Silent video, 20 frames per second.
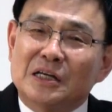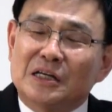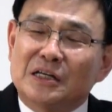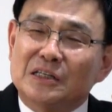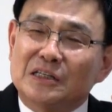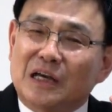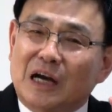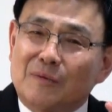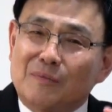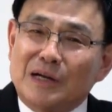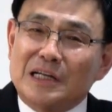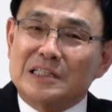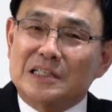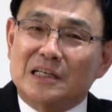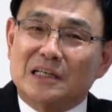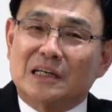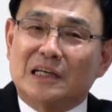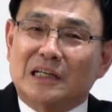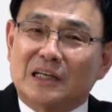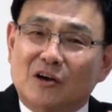그 가만히
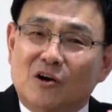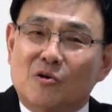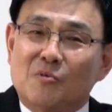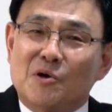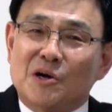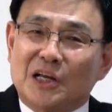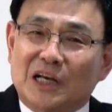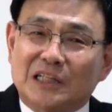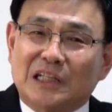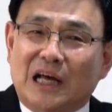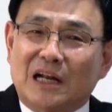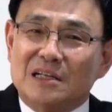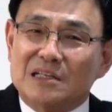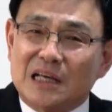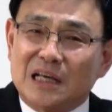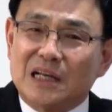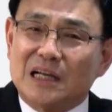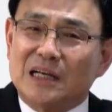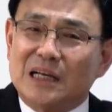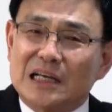생각하니까 어머니가 나를
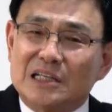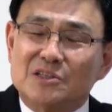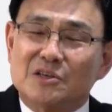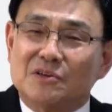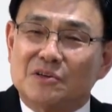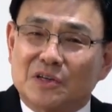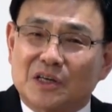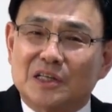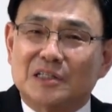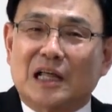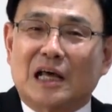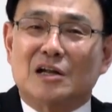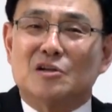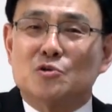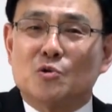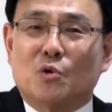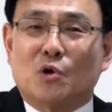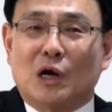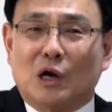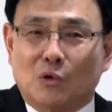사랑해서 그렇게
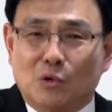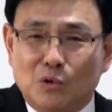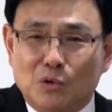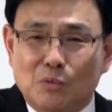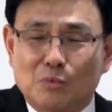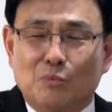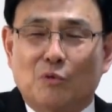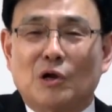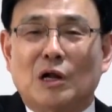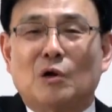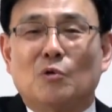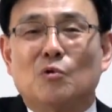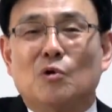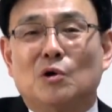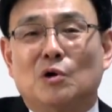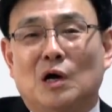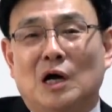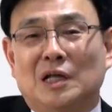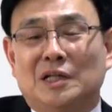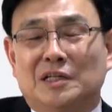나를 욕하고
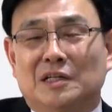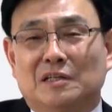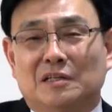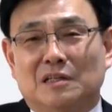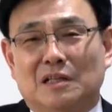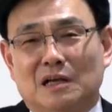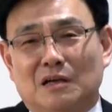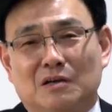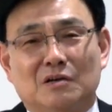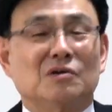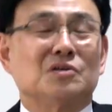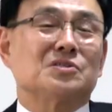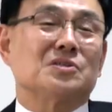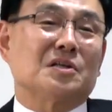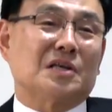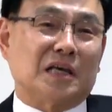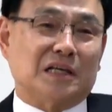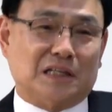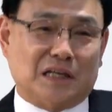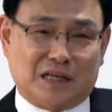뭐라고 했는데
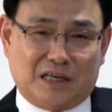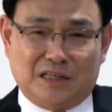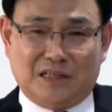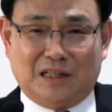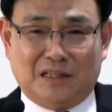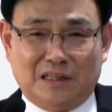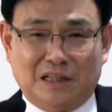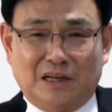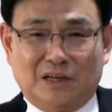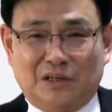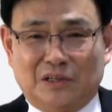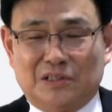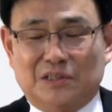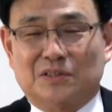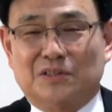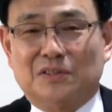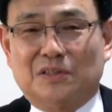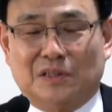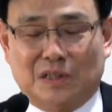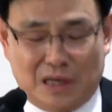그것을 깨닫게 된다
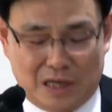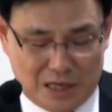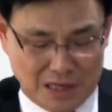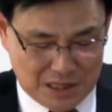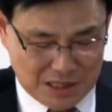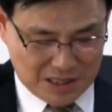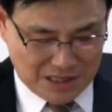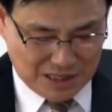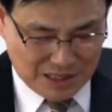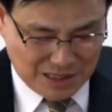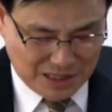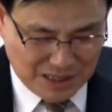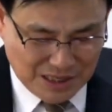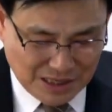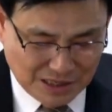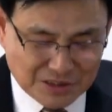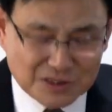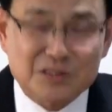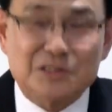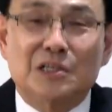그때
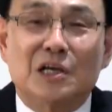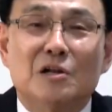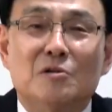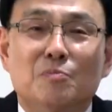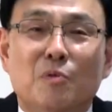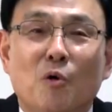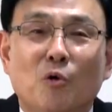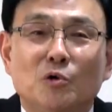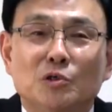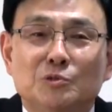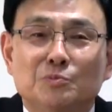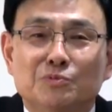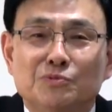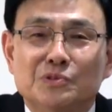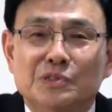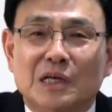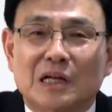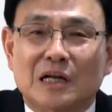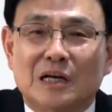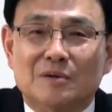그래서 제일 보고
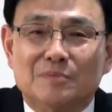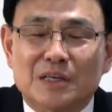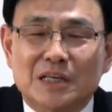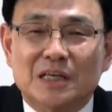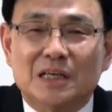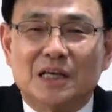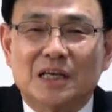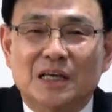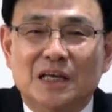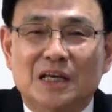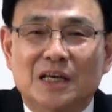싶은 사람이